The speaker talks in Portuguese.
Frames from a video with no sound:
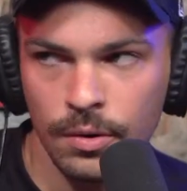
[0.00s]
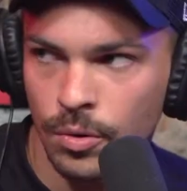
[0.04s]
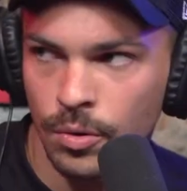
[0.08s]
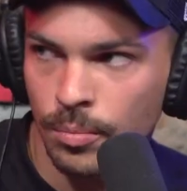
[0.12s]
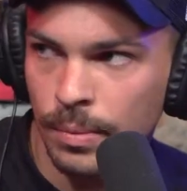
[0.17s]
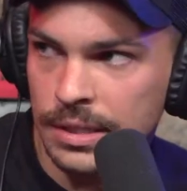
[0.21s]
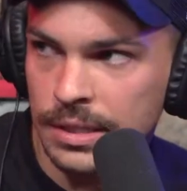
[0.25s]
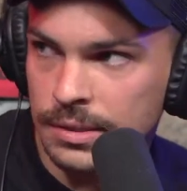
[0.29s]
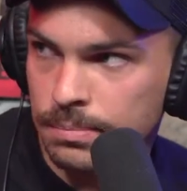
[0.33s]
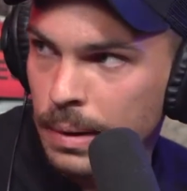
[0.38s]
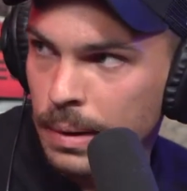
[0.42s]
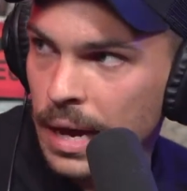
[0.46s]
com
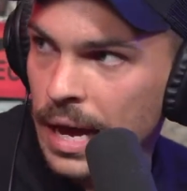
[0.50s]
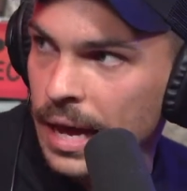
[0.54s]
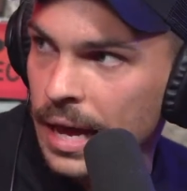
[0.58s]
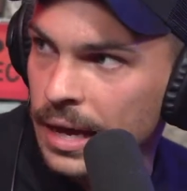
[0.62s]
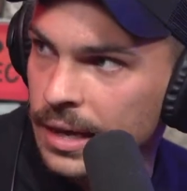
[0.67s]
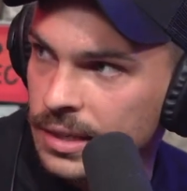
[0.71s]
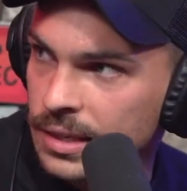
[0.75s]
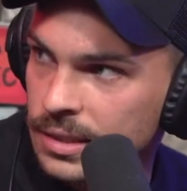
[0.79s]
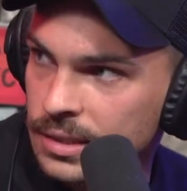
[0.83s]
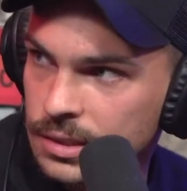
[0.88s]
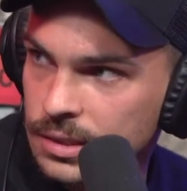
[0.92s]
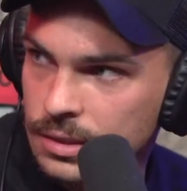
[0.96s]
umas
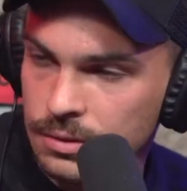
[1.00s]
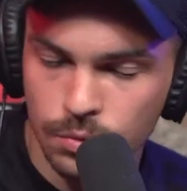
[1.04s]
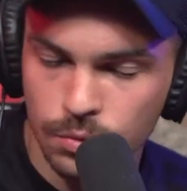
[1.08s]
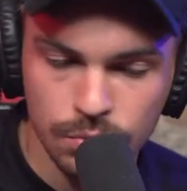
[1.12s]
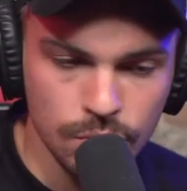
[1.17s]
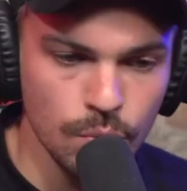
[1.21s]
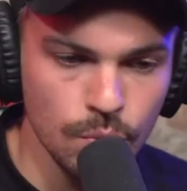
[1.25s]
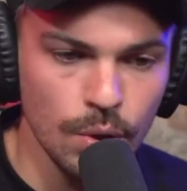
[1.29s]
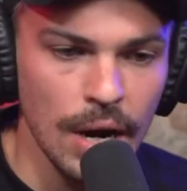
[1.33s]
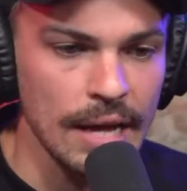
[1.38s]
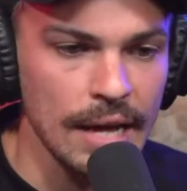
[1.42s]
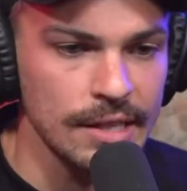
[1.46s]
bags
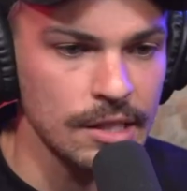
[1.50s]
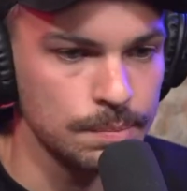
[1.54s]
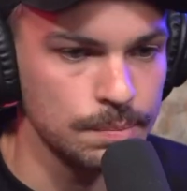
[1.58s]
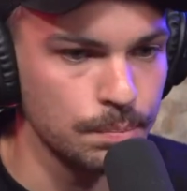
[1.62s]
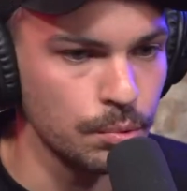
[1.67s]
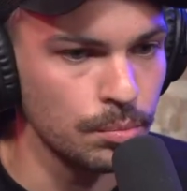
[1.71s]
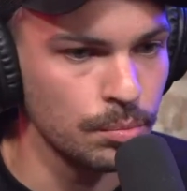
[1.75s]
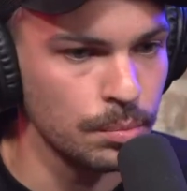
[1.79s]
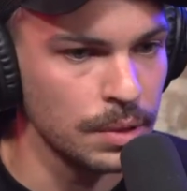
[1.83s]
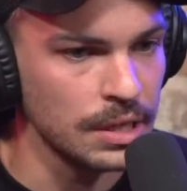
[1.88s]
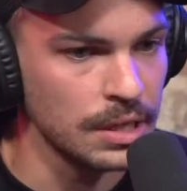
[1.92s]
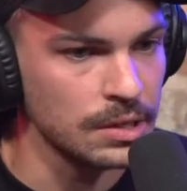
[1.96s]
costuradas
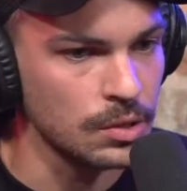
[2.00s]
por mim.